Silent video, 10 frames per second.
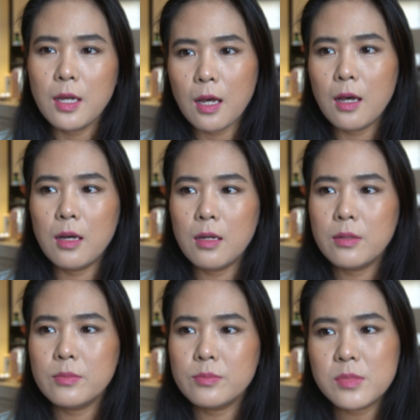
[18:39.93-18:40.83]

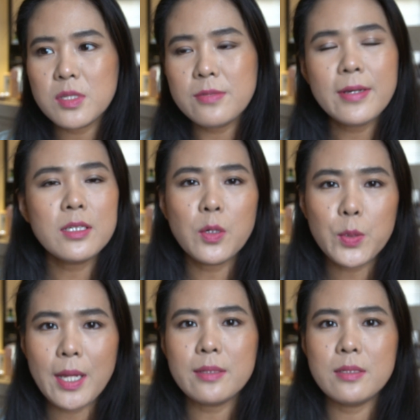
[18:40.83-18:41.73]
嗯，希望能够给
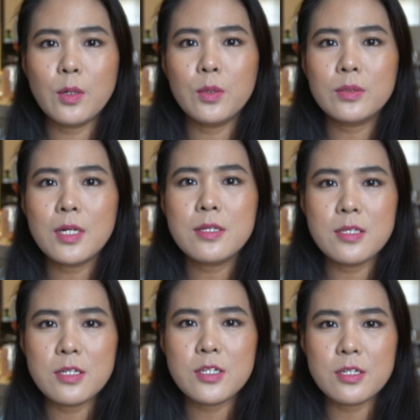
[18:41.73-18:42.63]
大家提供更
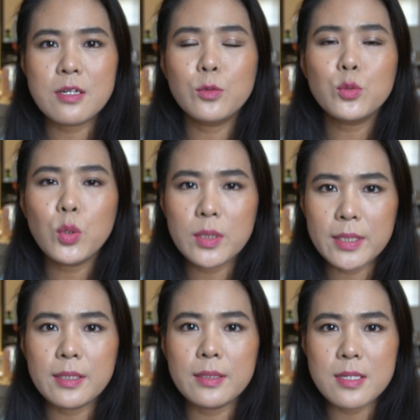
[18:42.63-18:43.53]
及时、更多的一
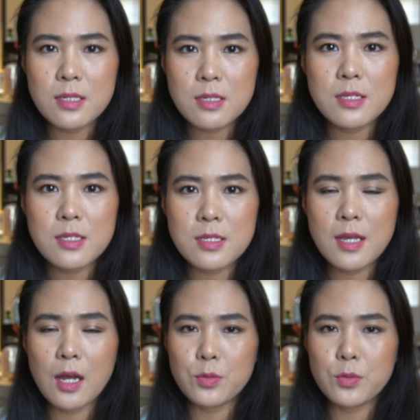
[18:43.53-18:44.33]
点点信息啊。